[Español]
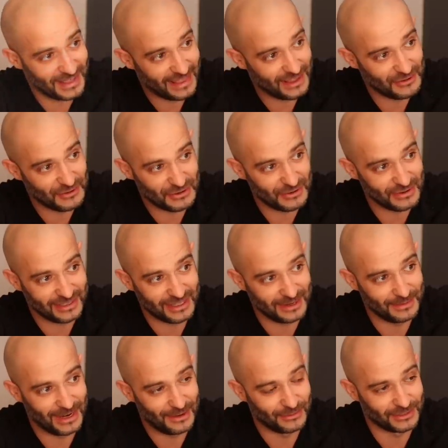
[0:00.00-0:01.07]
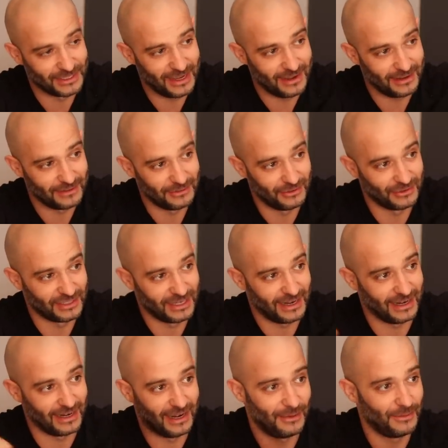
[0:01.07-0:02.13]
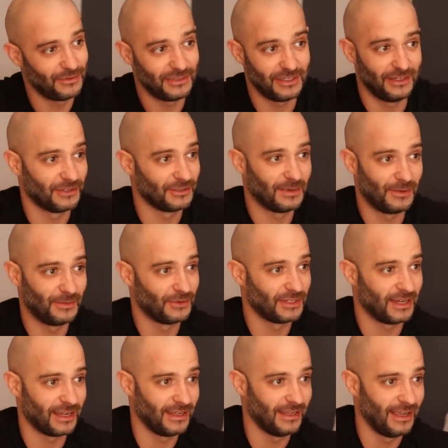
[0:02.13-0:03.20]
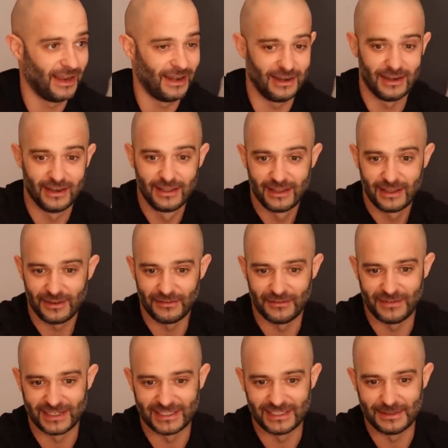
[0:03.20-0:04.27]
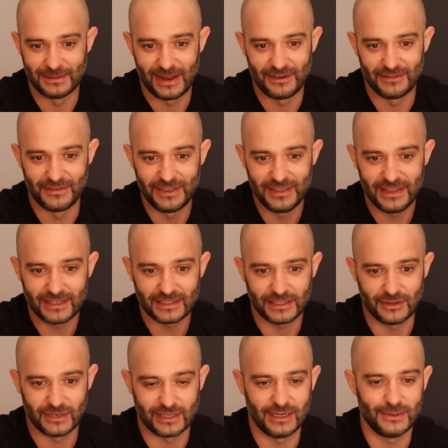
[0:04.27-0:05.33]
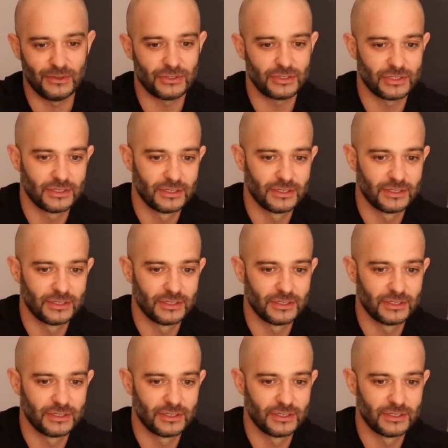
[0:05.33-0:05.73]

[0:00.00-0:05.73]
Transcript: nada, yo creo que terminamos ya, nos arreglamos y nos vamos aquí al Festival Fitness que ahora tenemos.